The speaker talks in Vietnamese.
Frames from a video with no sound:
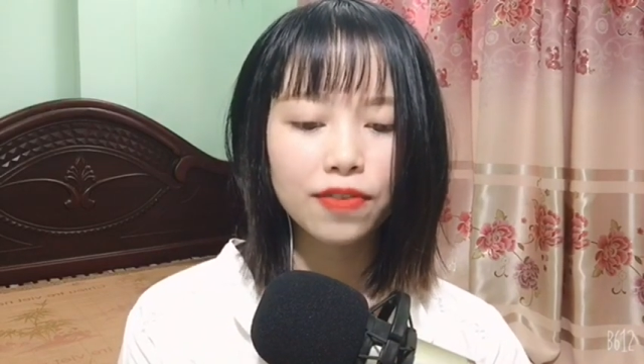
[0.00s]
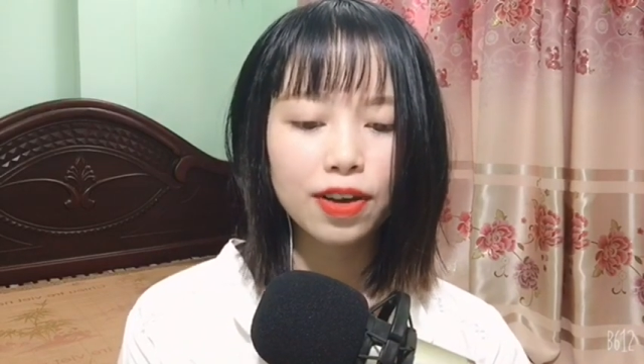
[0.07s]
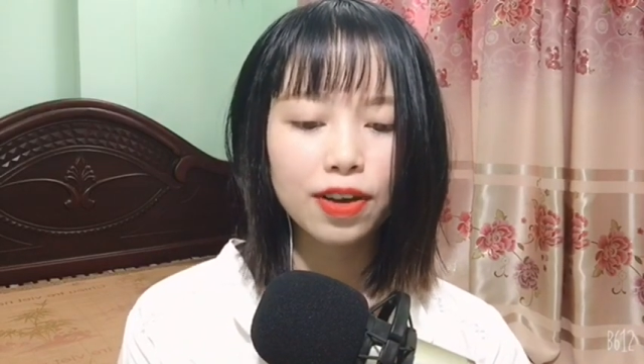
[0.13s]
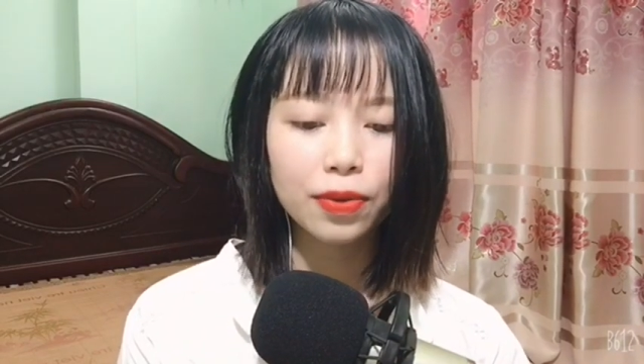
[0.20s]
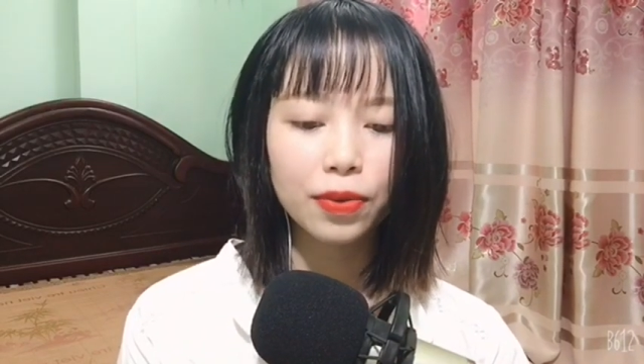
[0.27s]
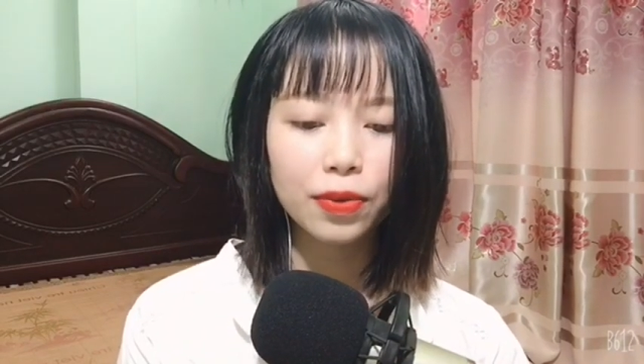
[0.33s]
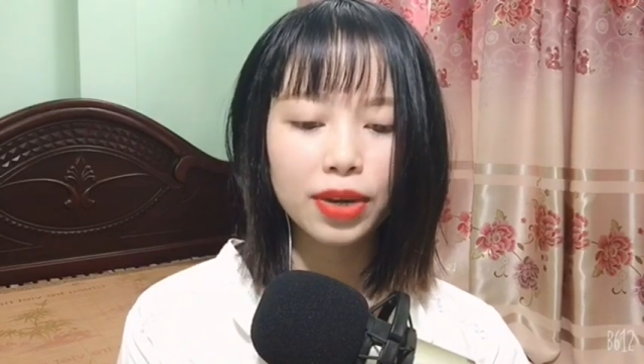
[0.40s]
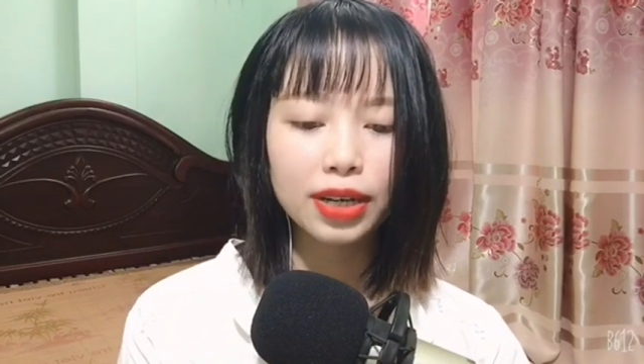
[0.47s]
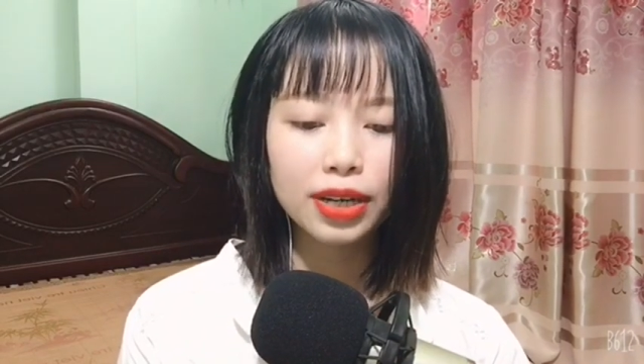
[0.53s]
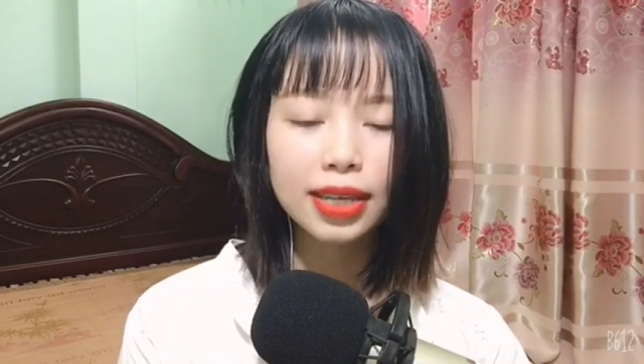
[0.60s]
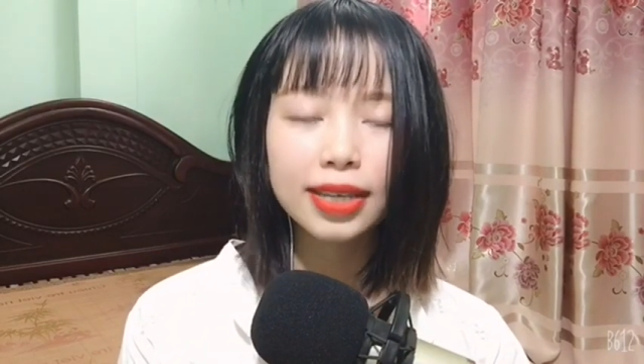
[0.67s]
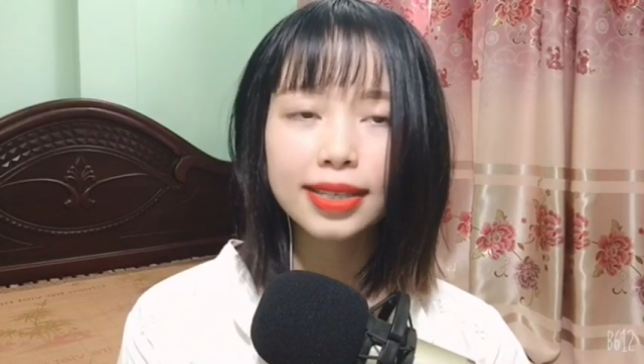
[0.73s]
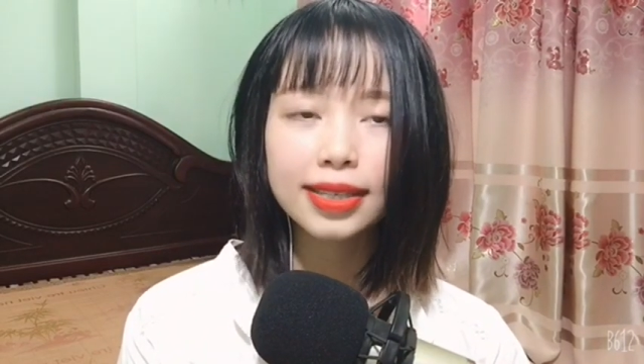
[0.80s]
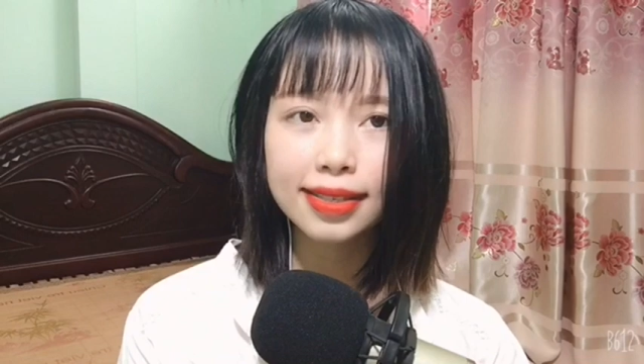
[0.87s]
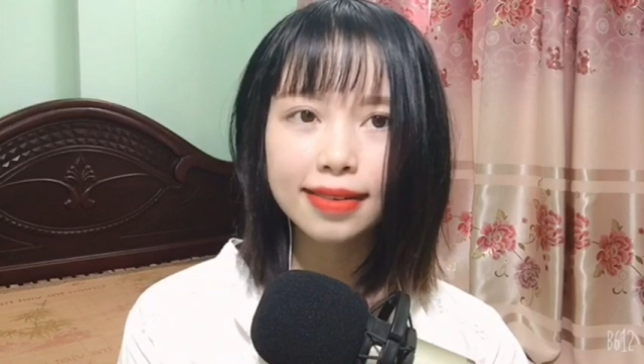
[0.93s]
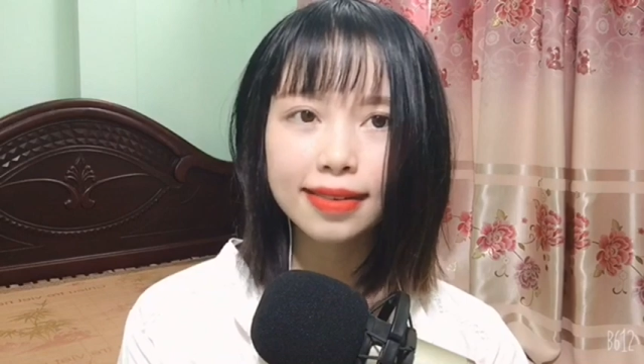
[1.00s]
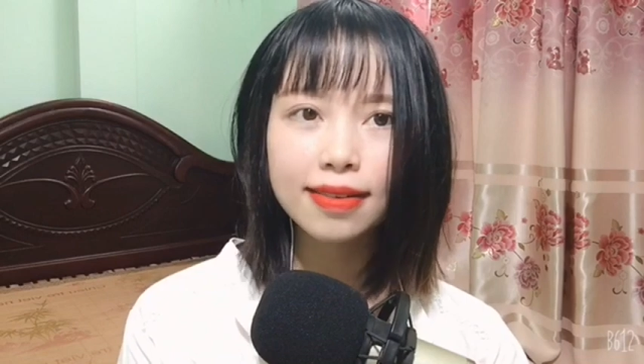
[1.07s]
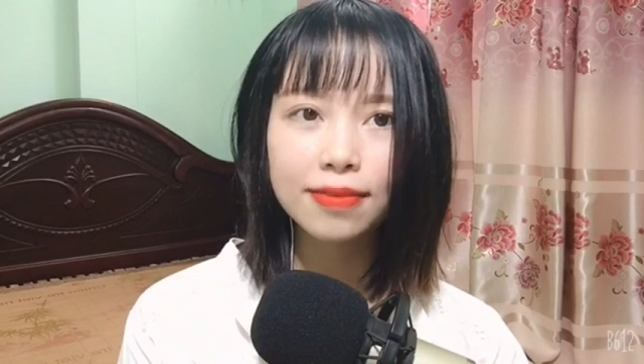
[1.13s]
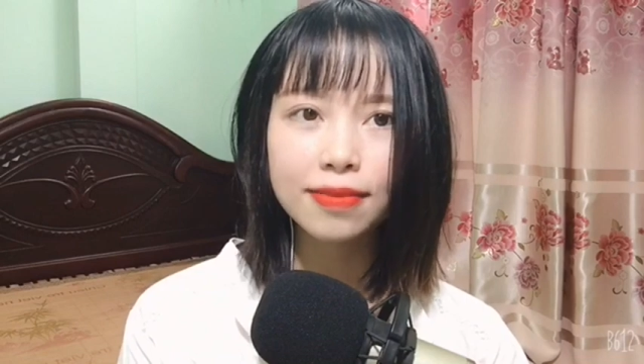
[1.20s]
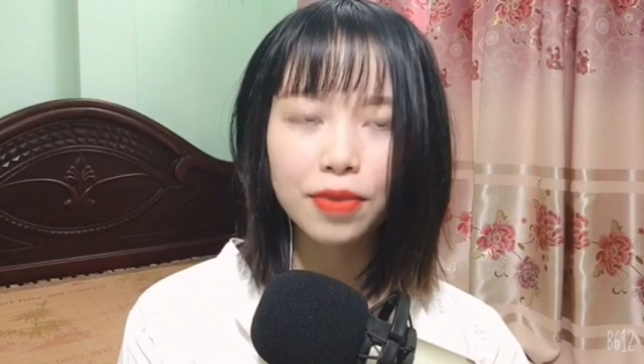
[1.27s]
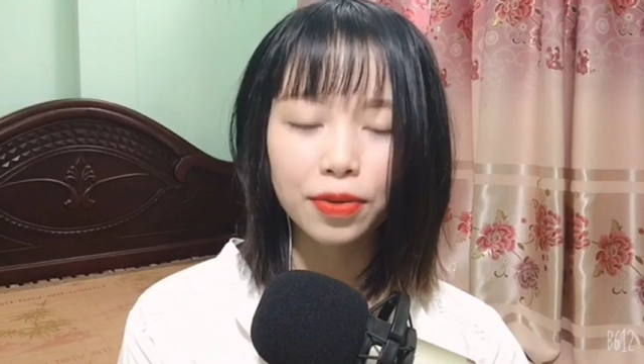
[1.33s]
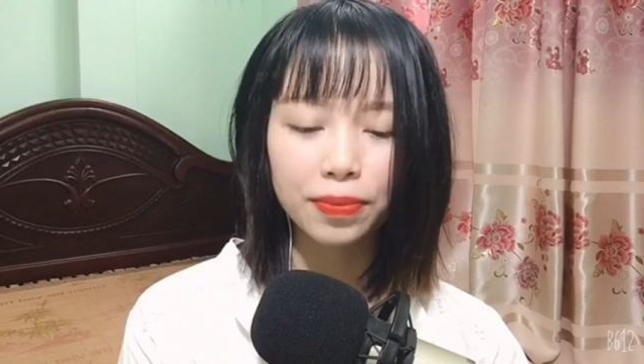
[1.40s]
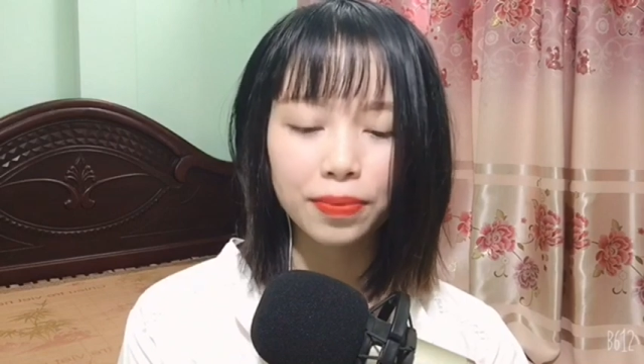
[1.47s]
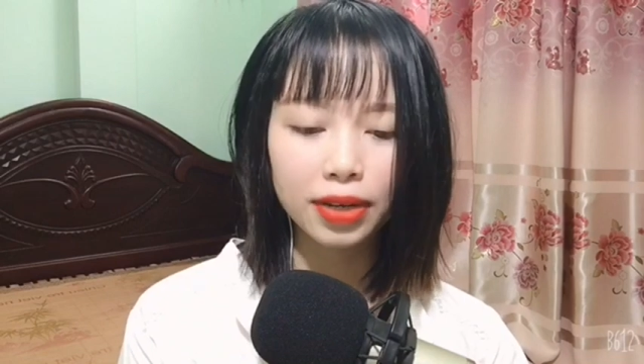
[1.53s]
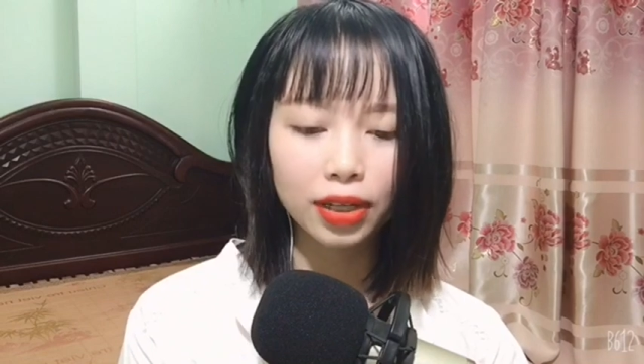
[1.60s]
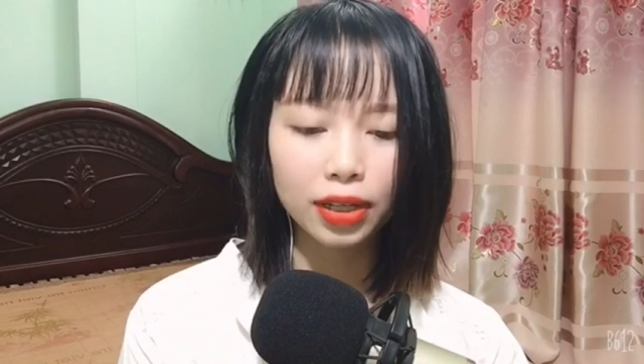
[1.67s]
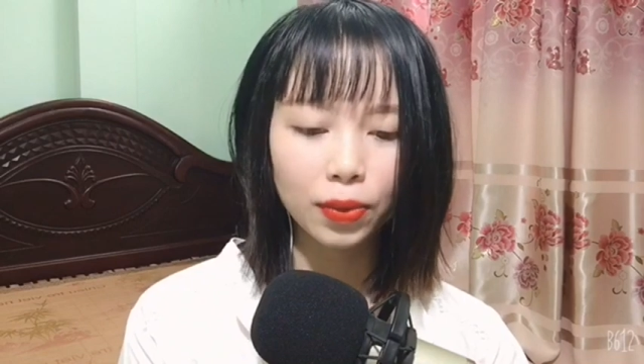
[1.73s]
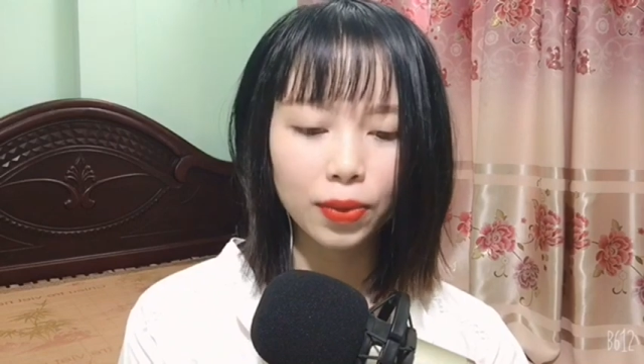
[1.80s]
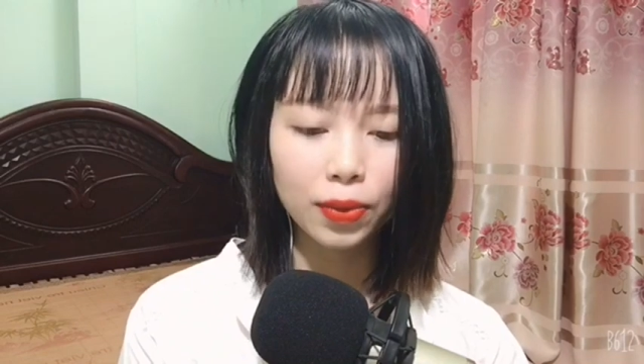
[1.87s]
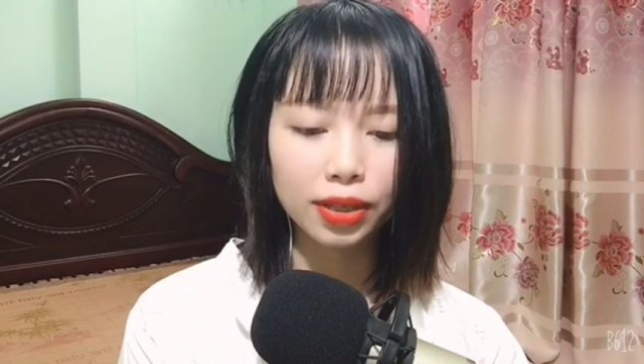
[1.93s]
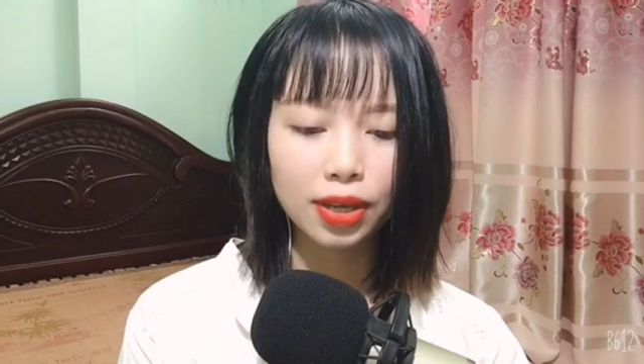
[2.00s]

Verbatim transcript: Nguyễn Thị Dương, 40 tuổi,